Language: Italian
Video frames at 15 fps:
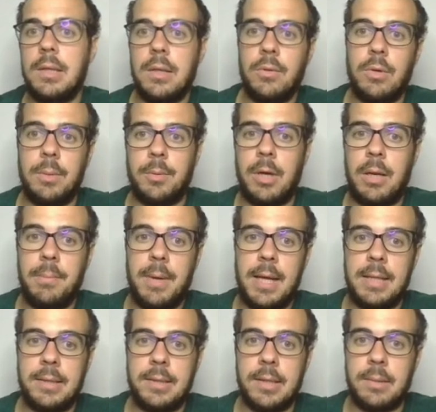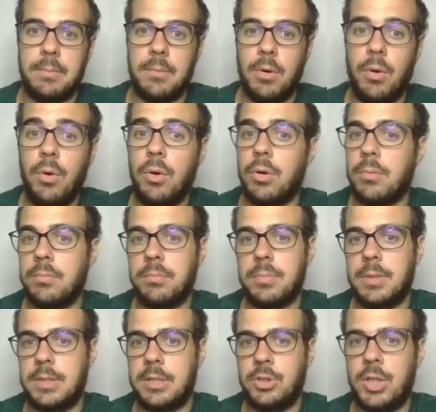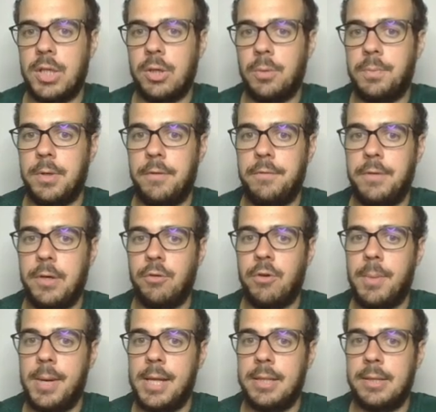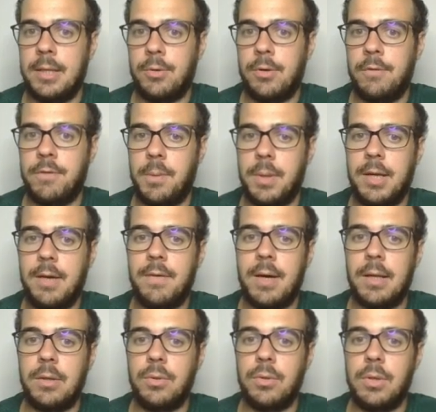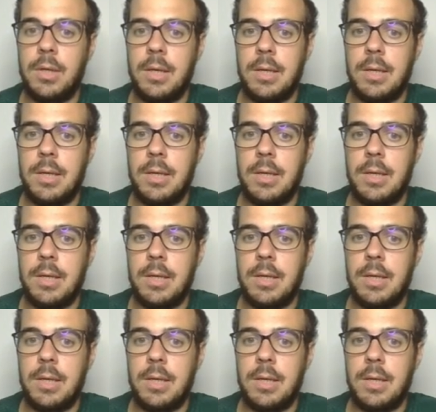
Qui probabilmente o si cede la coppia del alfiere nuovamente con alfiere per cavallo,